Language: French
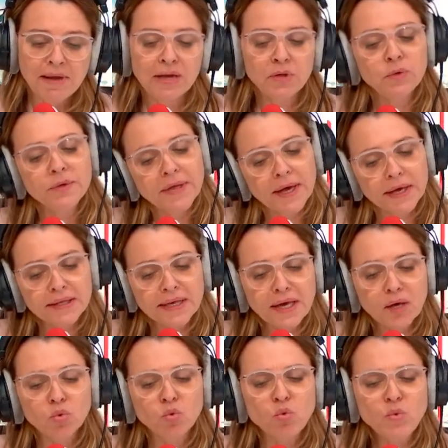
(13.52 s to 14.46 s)
Mais la nuit
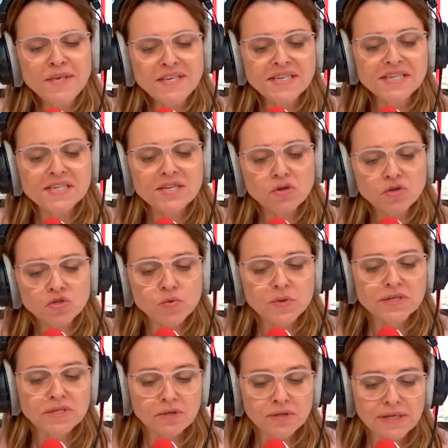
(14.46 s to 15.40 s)
dernière,
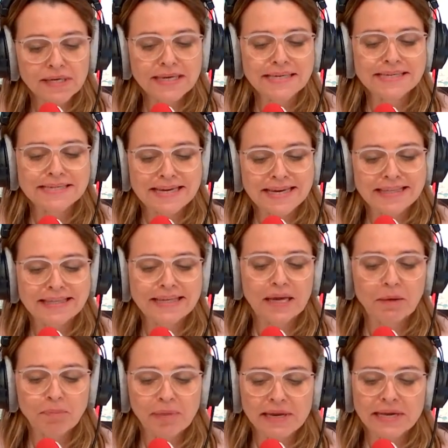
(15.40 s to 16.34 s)
875
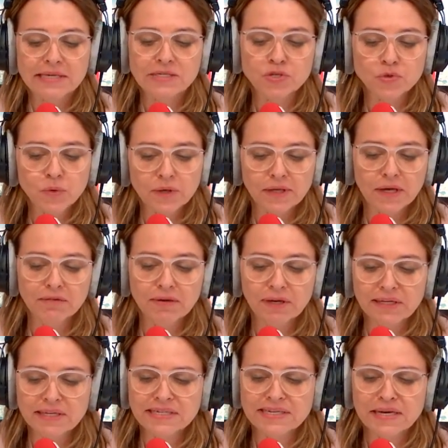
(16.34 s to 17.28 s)
interpellations à
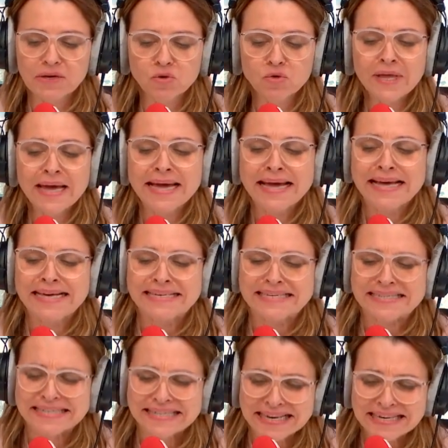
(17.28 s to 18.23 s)
travers l'Hexagone,
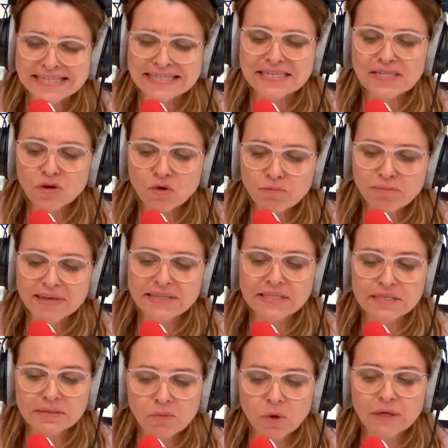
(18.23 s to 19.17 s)
500
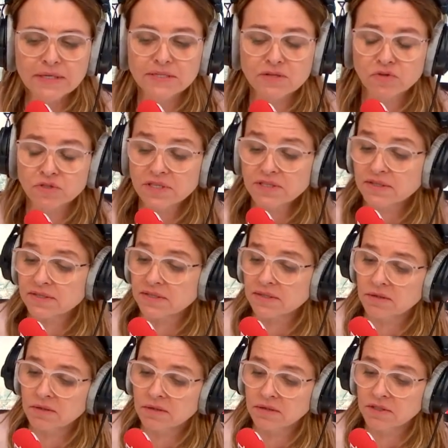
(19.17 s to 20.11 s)
bâtiments incendiés, ça
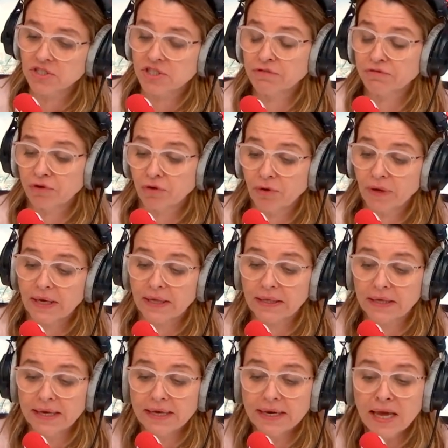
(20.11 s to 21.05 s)
c'est des chiffres
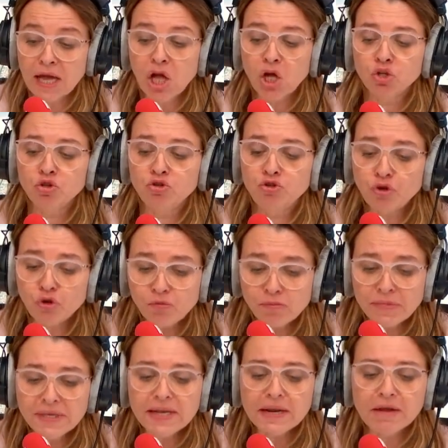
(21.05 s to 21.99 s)
RTL,
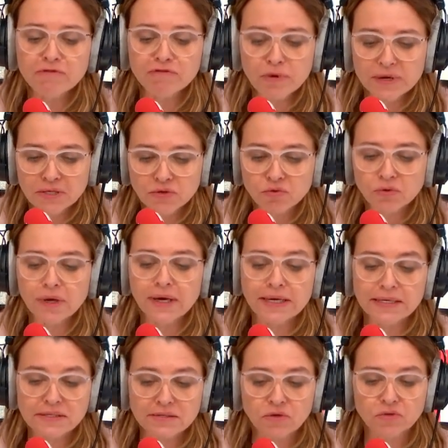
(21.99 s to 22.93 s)
2000
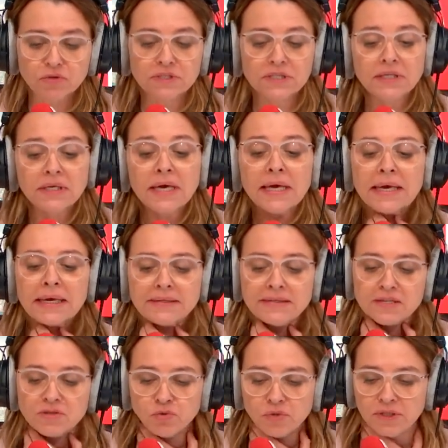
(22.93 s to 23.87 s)
voitures incendiées.
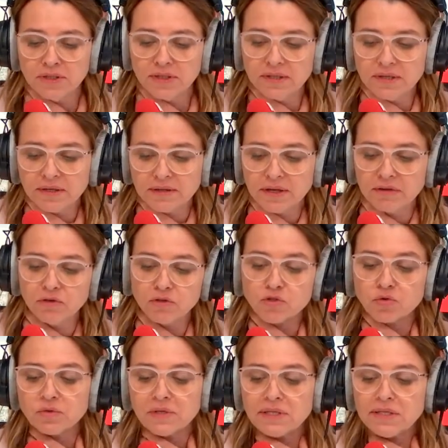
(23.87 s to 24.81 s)
Des unités
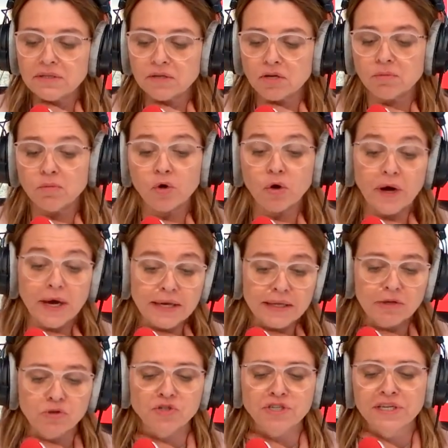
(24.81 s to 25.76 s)
d'intervention d'élite comme le
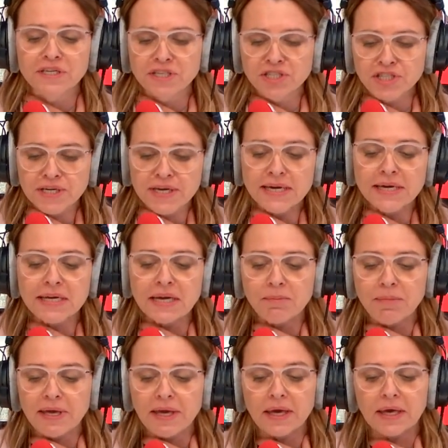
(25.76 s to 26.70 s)
RAID, le GIGN,
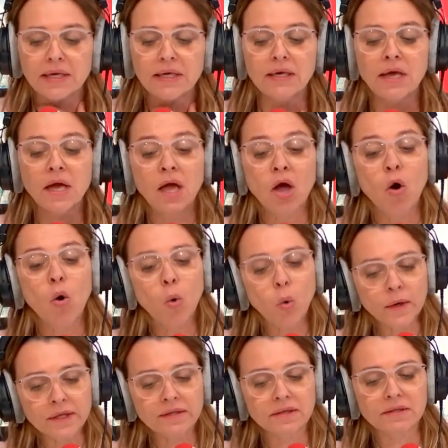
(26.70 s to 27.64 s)
la BRI
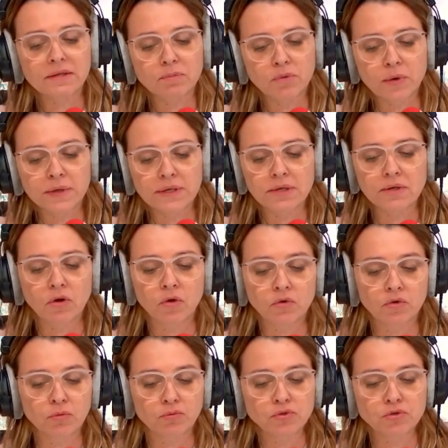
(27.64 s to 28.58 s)
ont été déployées
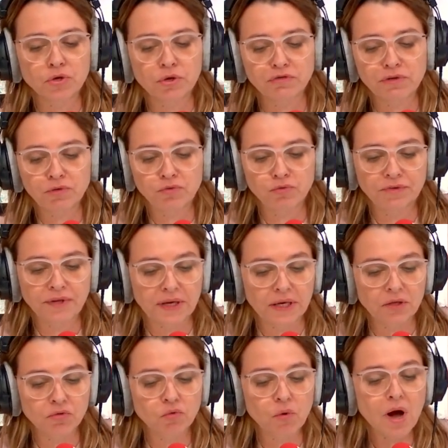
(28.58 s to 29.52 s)
dans plusieurs villes du
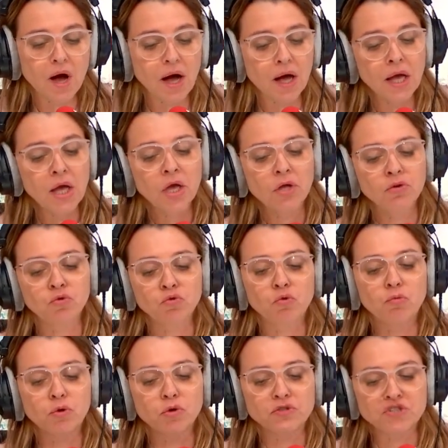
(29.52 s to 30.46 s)
territoire de
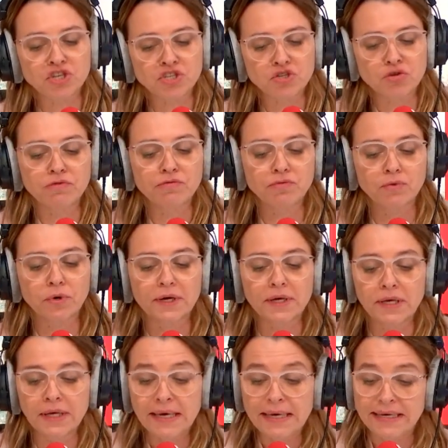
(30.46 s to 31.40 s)
nombreuses
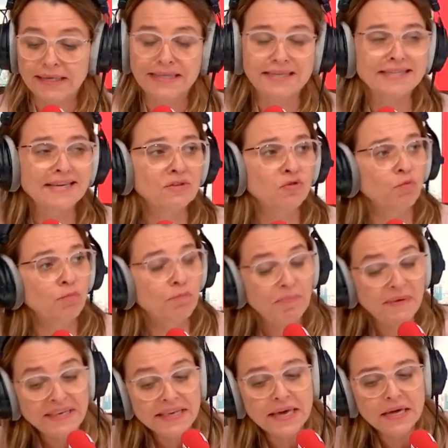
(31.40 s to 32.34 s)
échauffourées et des scènes de
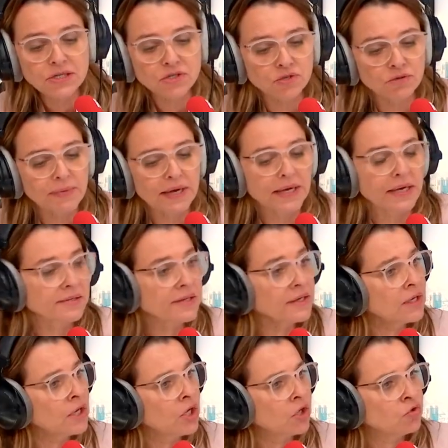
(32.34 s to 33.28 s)
pillage de
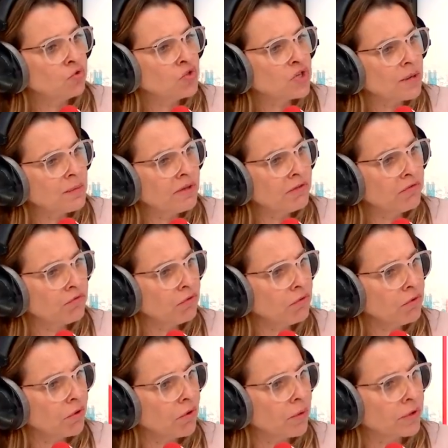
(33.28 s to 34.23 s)
magasins. Du jamais
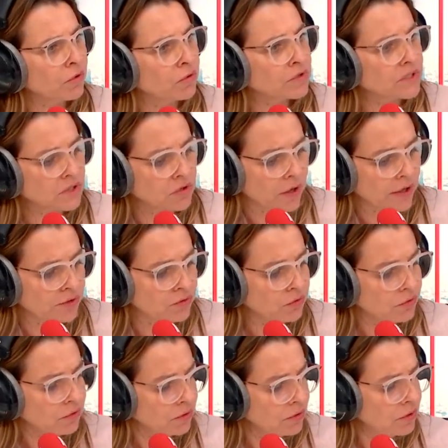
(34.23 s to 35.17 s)
vu, Juan Rosé
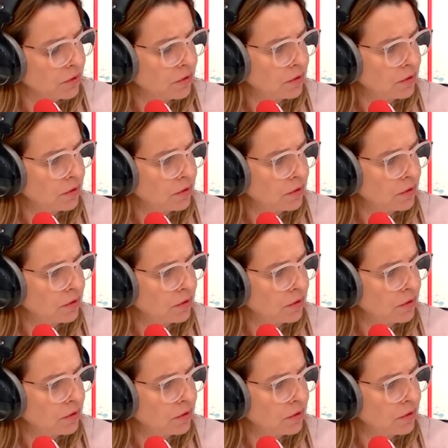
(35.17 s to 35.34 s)
Dorado